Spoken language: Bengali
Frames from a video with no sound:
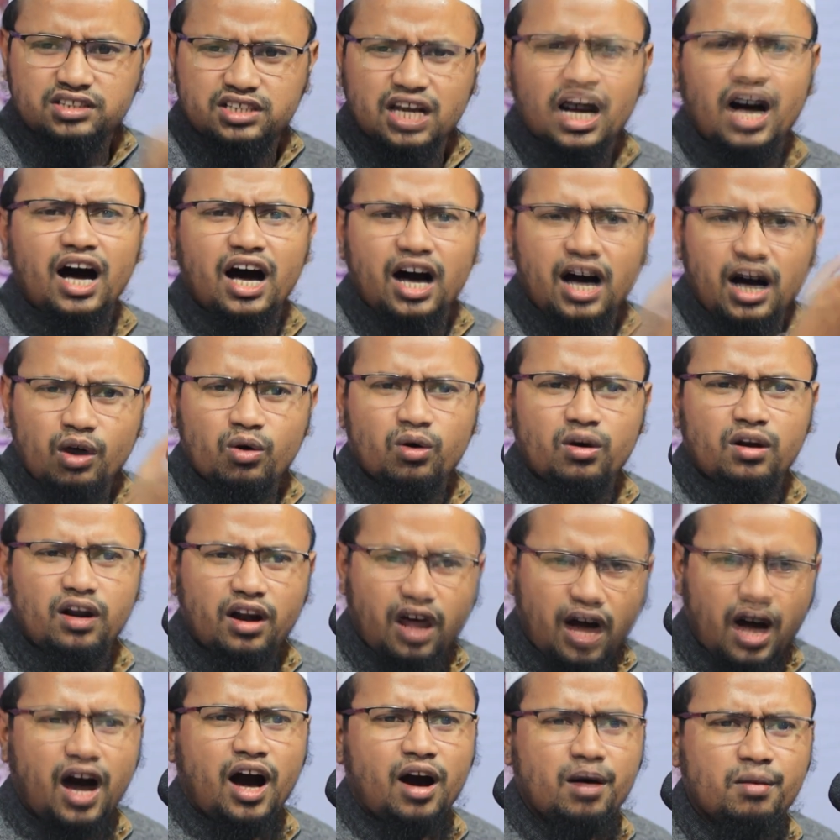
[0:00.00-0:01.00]
জাআহুল
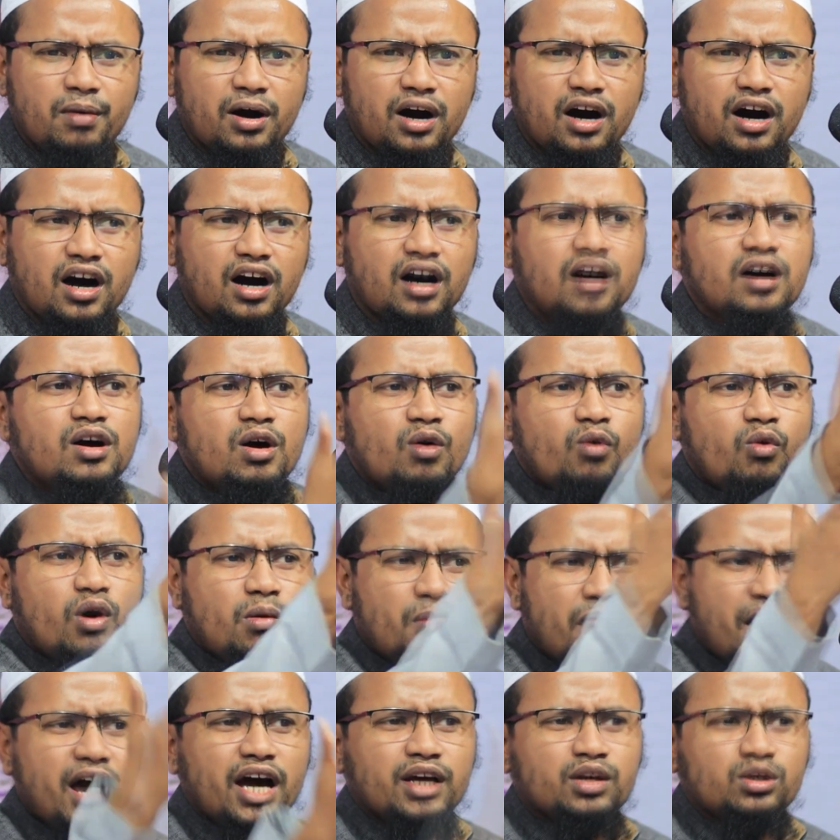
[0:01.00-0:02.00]
আ'মা
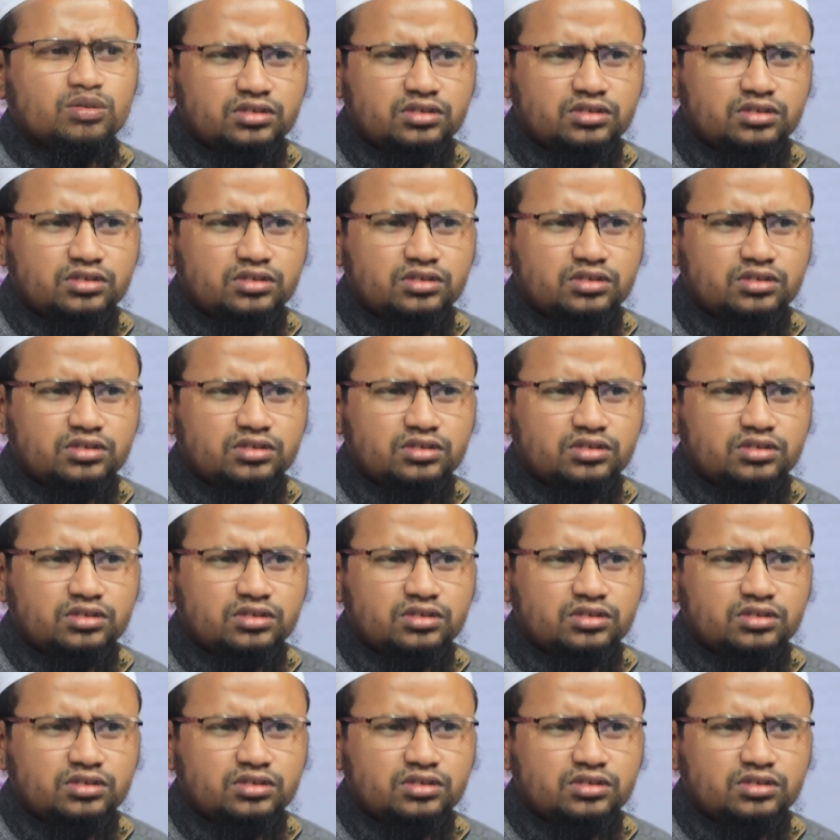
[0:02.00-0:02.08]
ওয়া মা